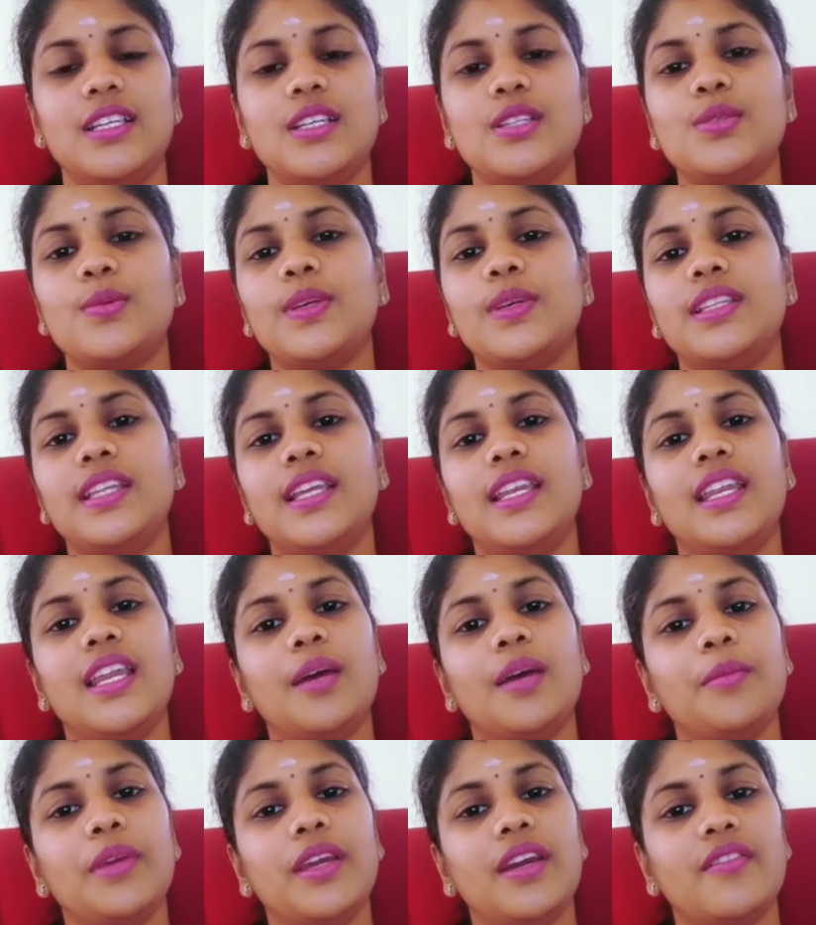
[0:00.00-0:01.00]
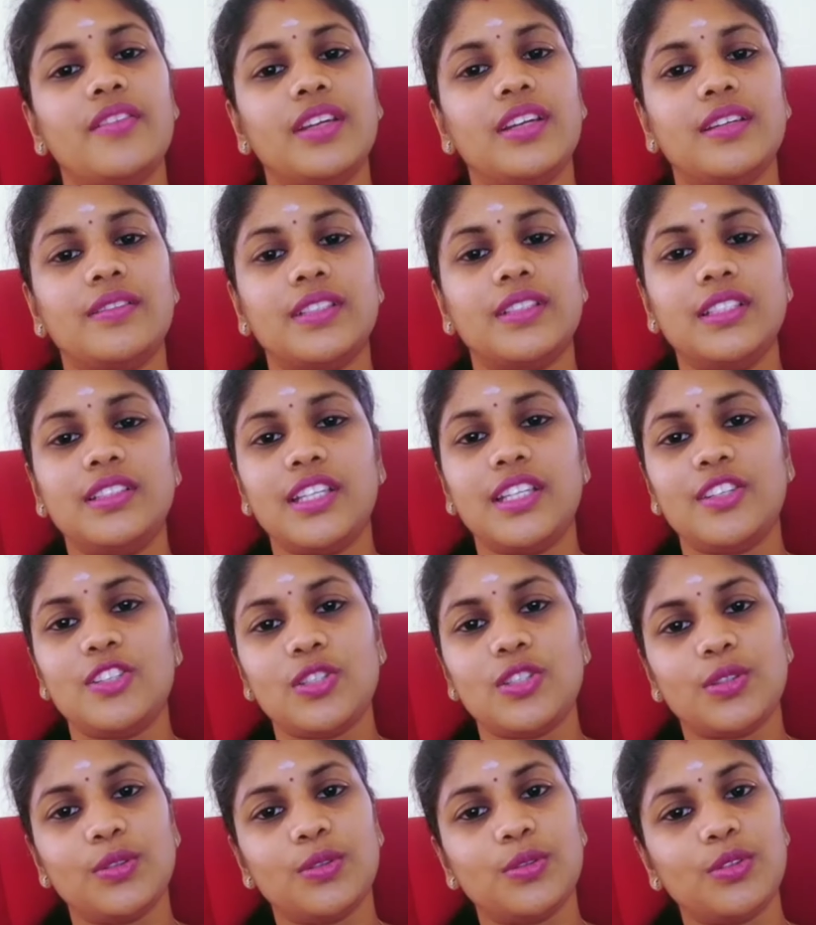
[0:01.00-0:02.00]
ஸோ இது எல்லாமே அவங்களுக்கு வந்து
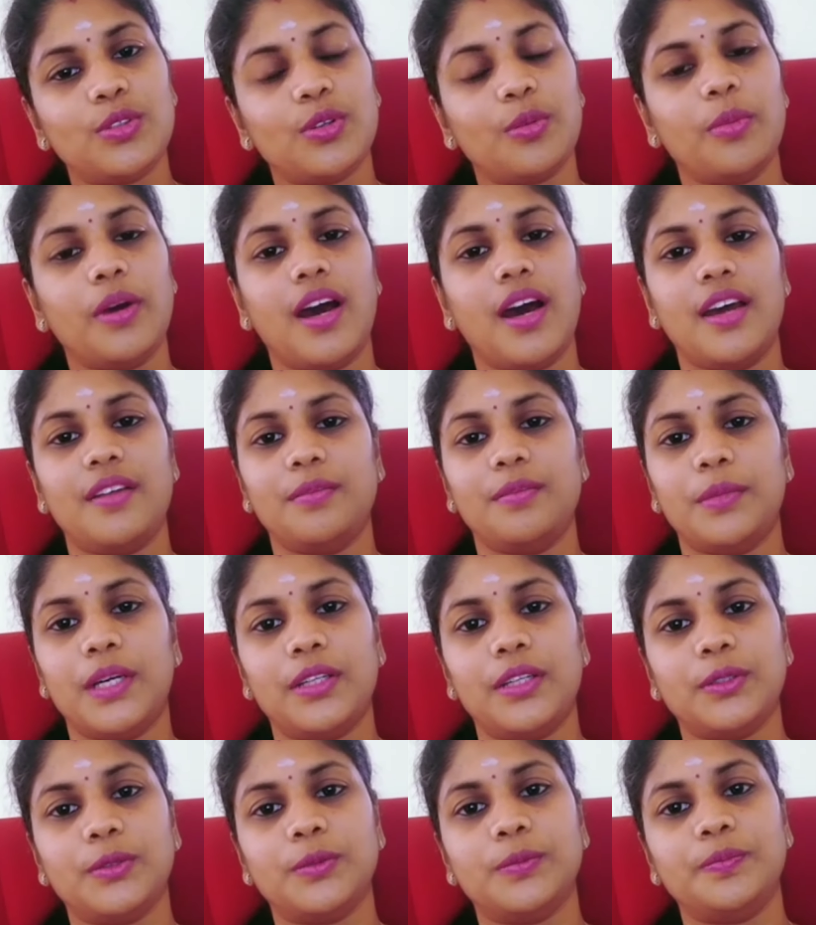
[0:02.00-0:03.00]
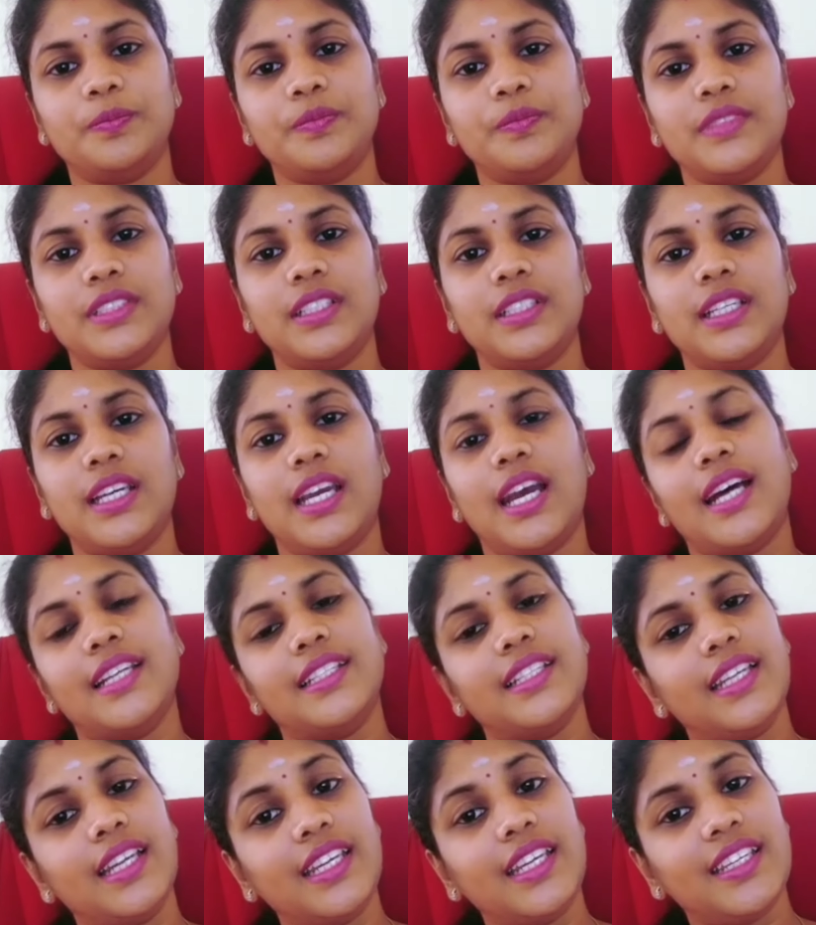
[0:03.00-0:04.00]
தெரிஞ்சுக்கணுன்னு ரொம்ப ஆர்வமாக இருக்கும்
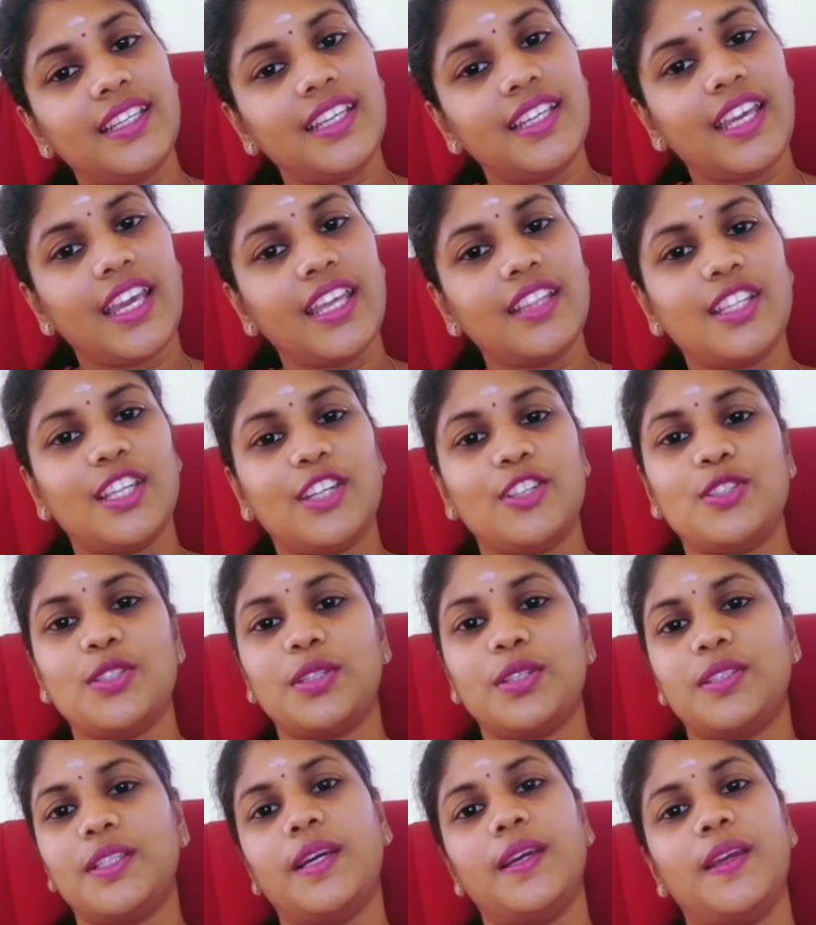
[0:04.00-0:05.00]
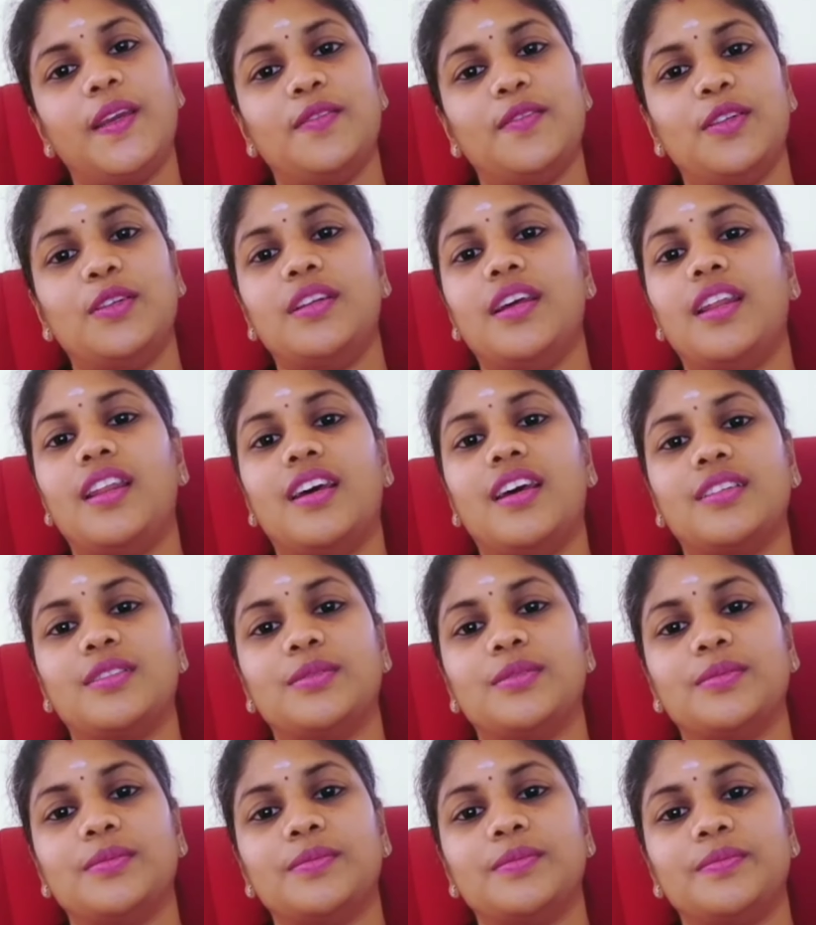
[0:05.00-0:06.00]
அதெல்லாம் இன்றைக்கே தெரிஞ்சுக்கிட்டா எவ்வளோ
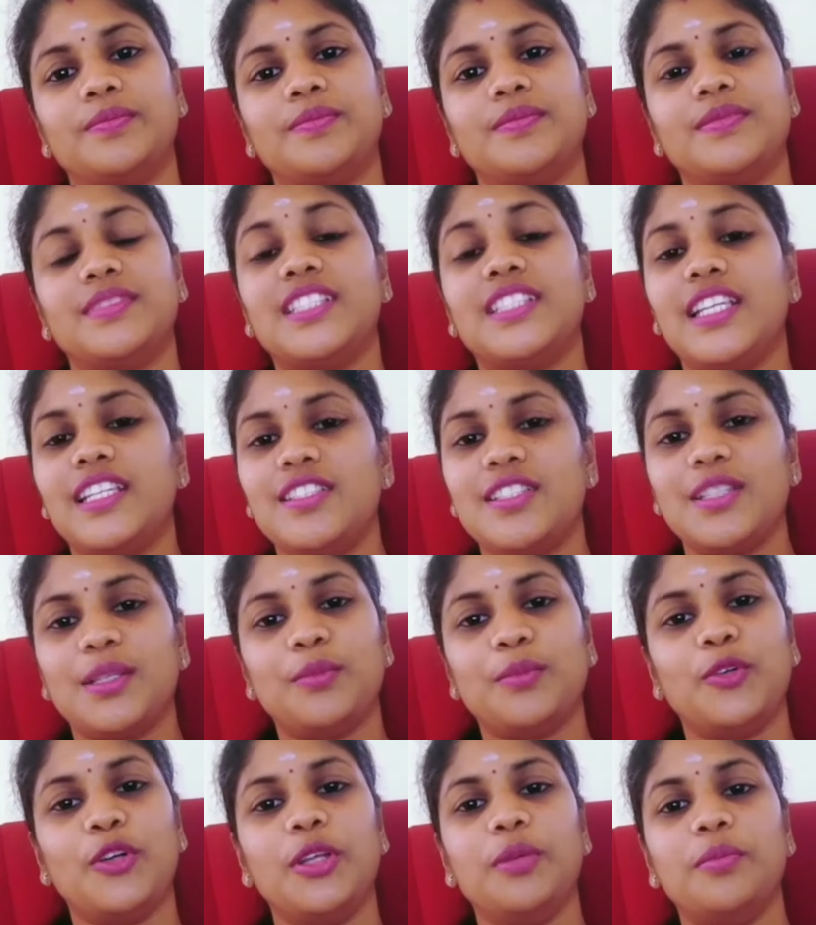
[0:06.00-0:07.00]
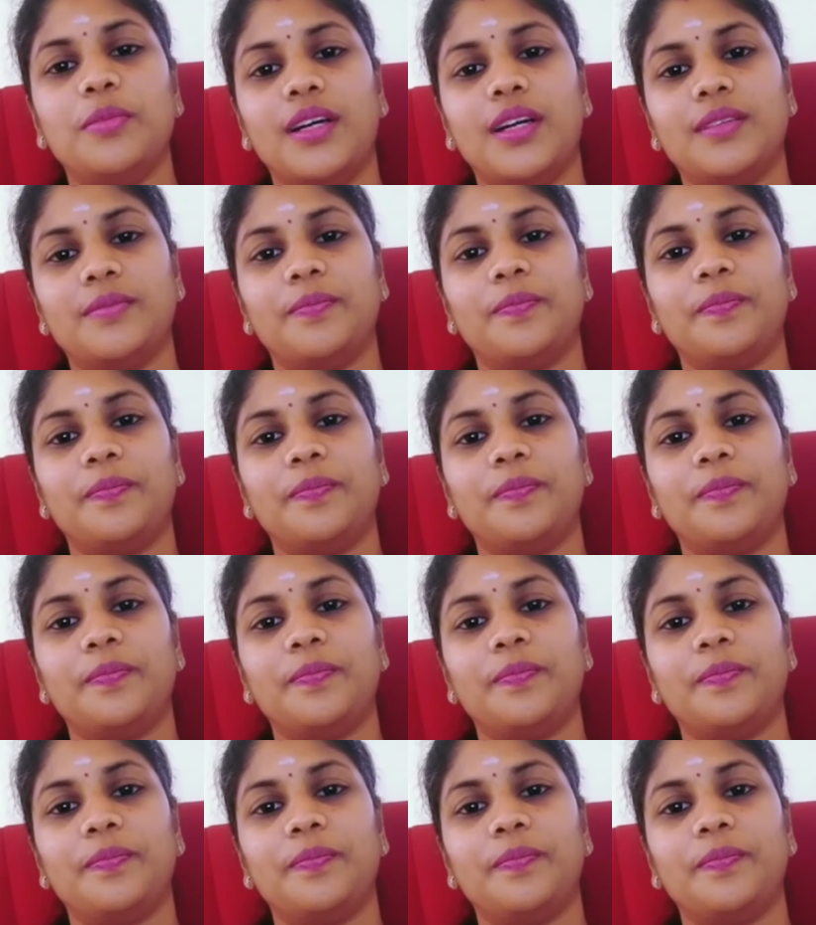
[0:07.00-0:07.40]
நல்லாயிருக்கும் தெரிஞ்சுக்க முடியுமா